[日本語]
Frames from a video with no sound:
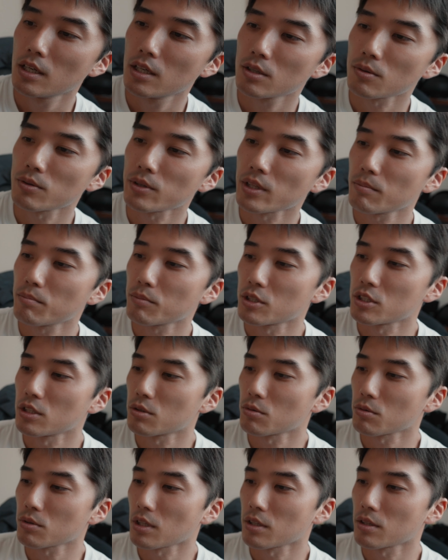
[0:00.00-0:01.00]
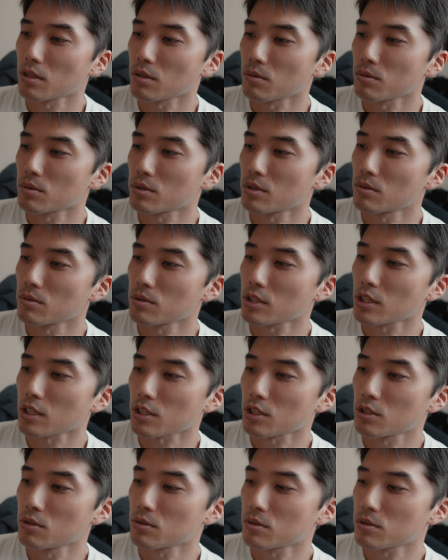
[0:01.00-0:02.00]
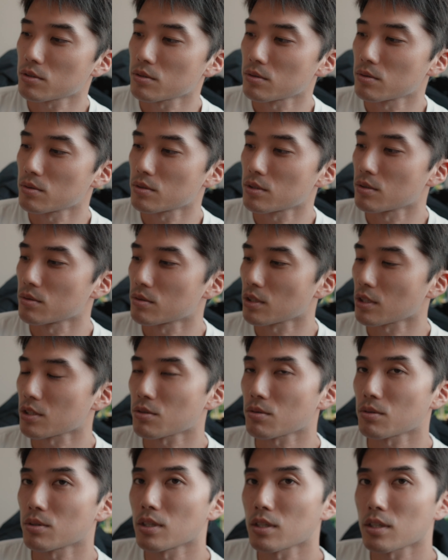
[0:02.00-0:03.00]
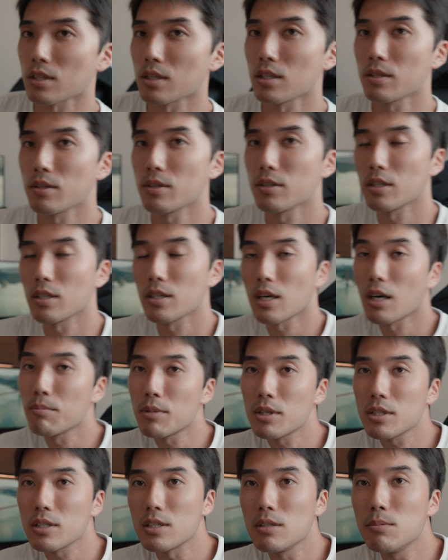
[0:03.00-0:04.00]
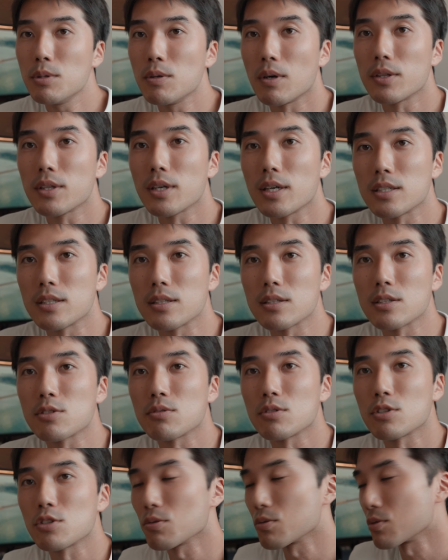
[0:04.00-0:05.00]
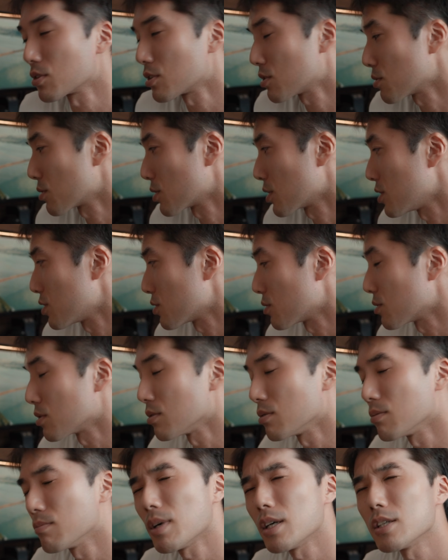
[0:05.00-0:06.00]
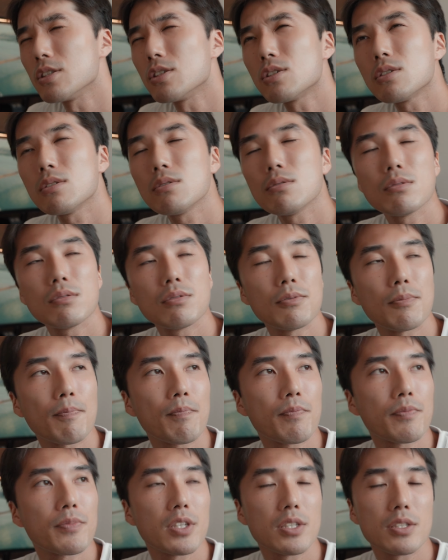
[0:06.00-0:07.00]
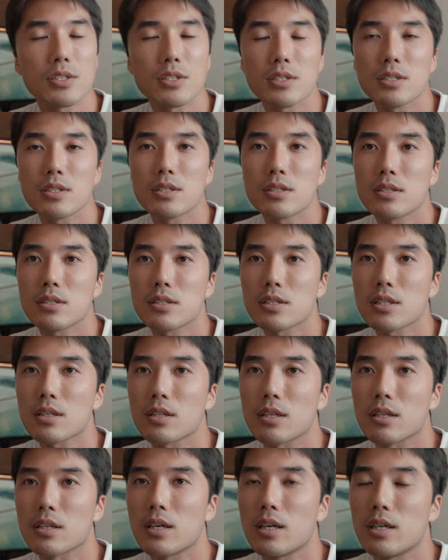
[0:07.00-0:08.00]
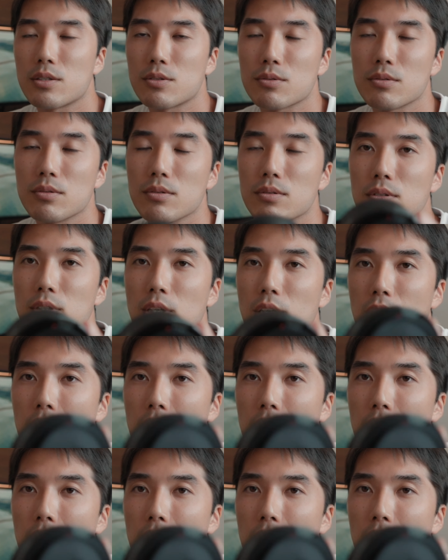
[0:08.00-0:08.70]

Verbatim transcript: これ何ミリで撮ったんだろうっていうのをただ記録するっていう、ただそれだけで、あんまり意味はないんですよね、正直それ以上の。まあ一応、電子接点があると、